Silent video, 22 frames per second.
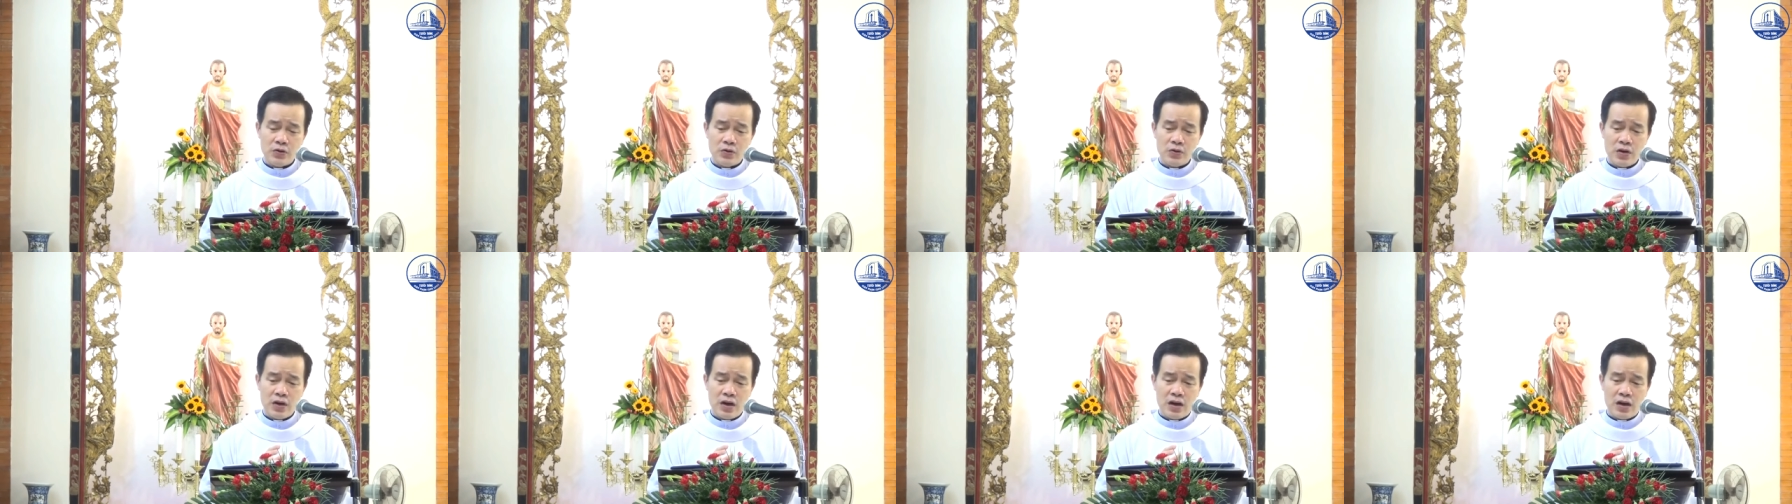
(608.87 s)

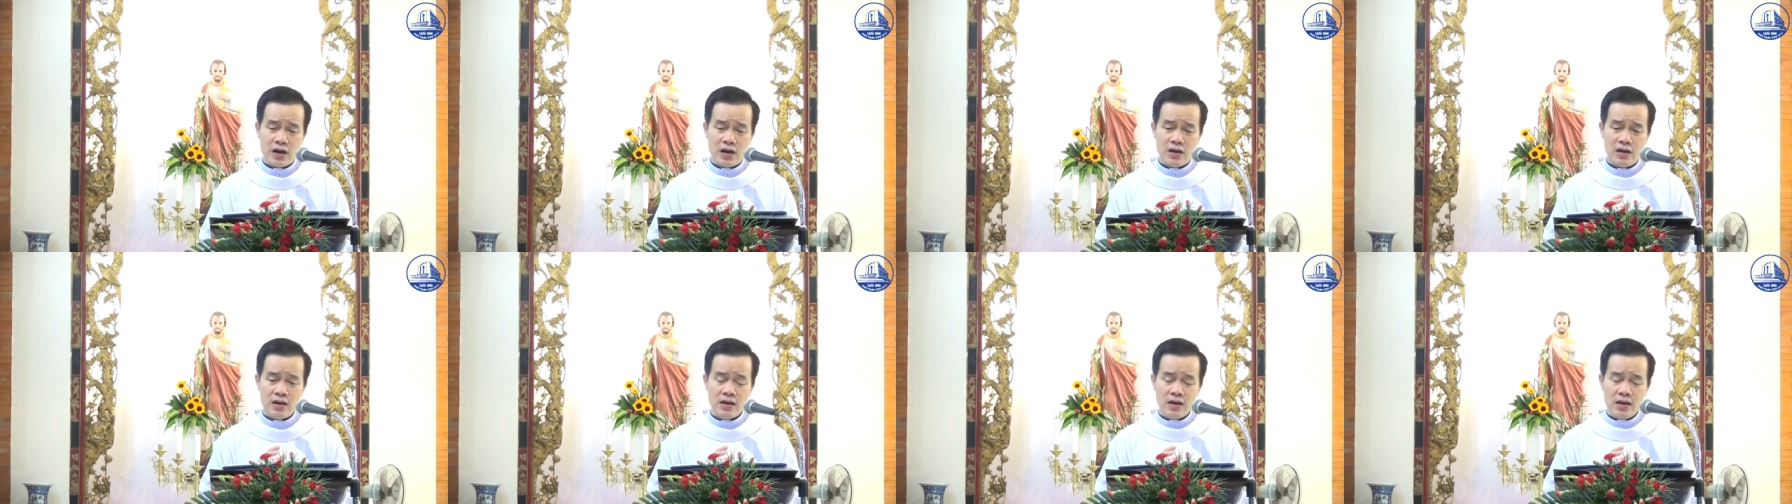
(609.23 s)
của
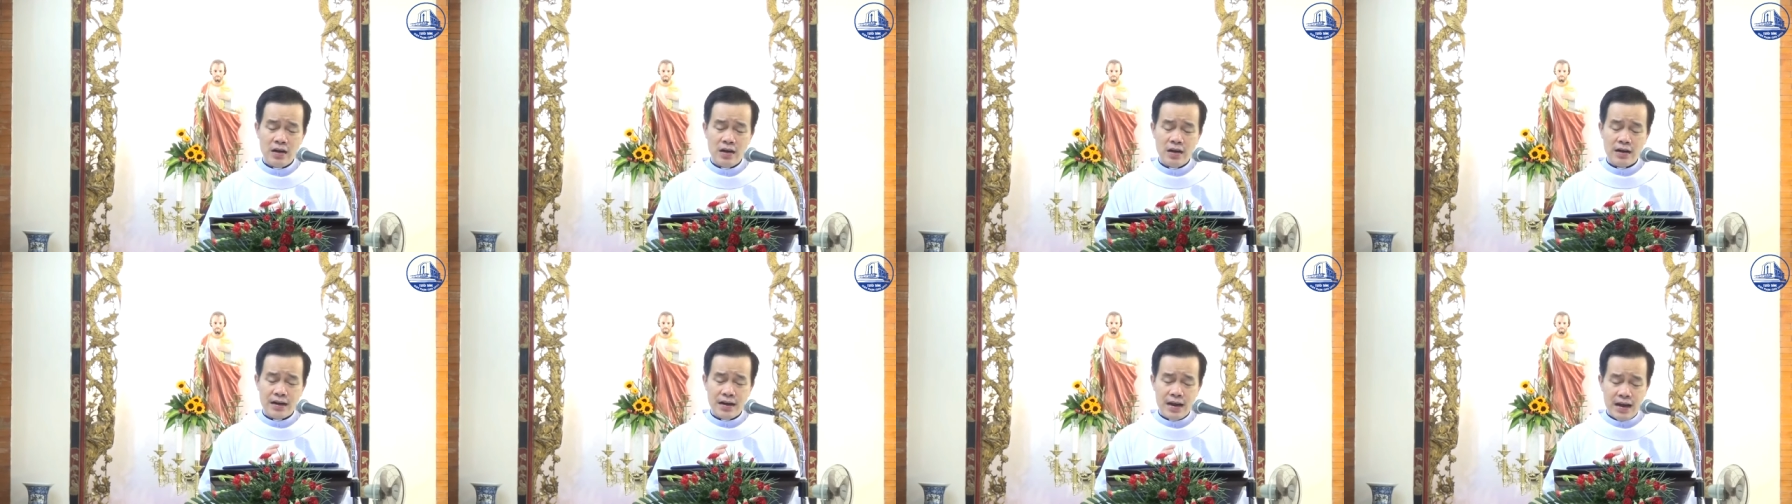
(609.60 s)
họ
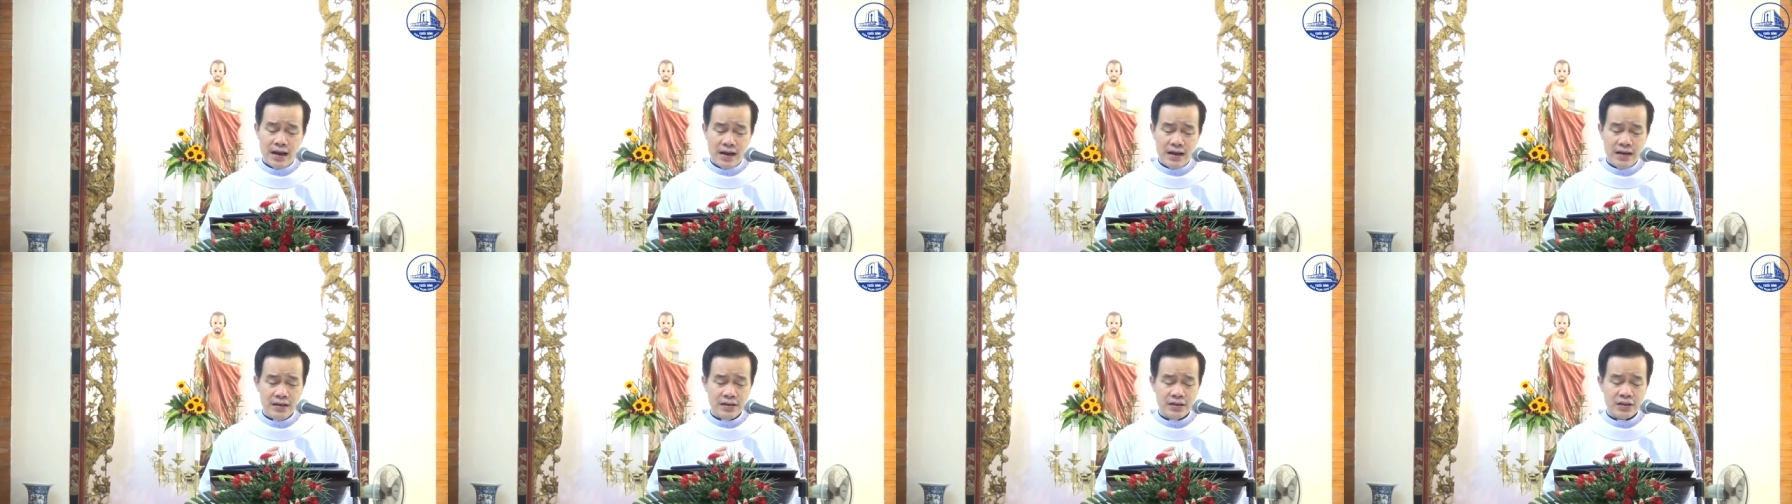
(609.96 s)

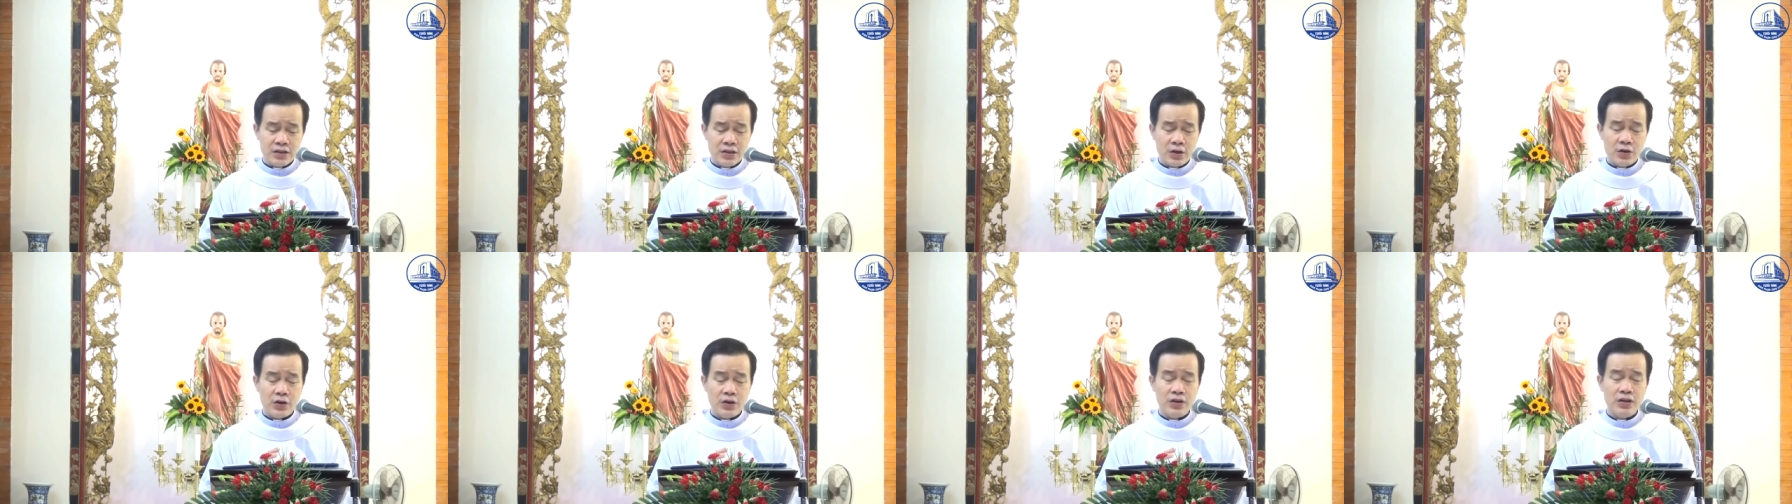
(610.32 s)
để
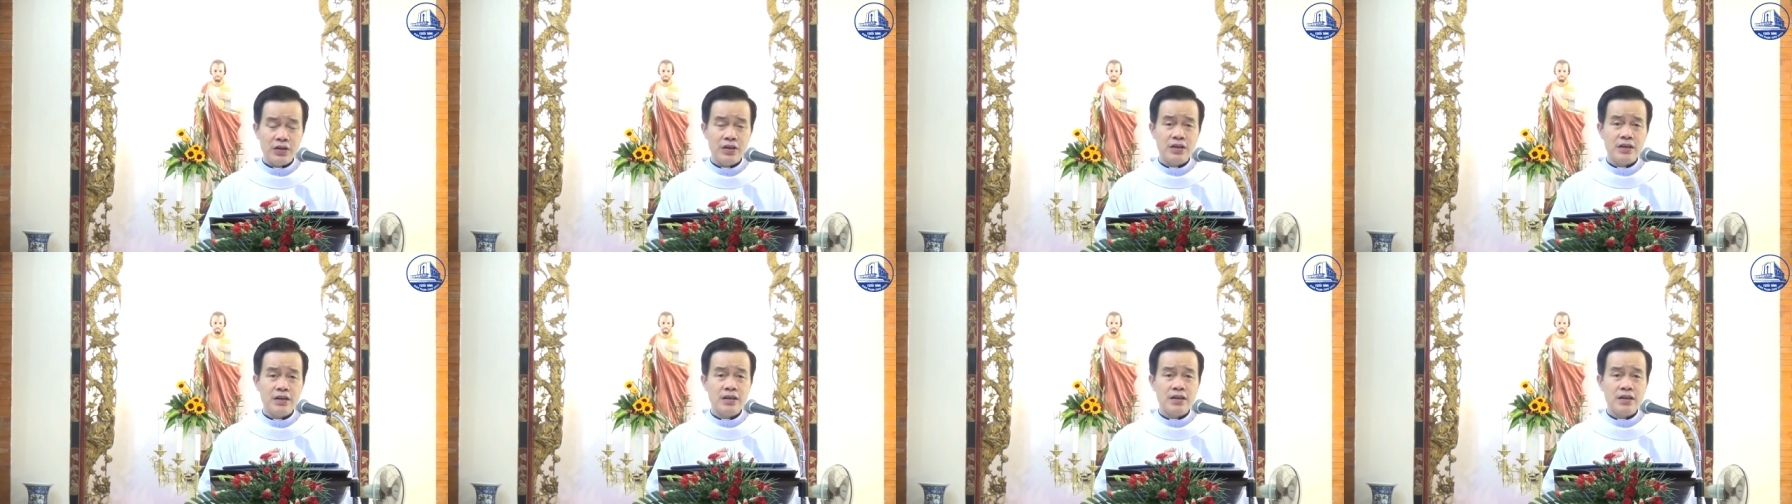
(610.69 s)
rồi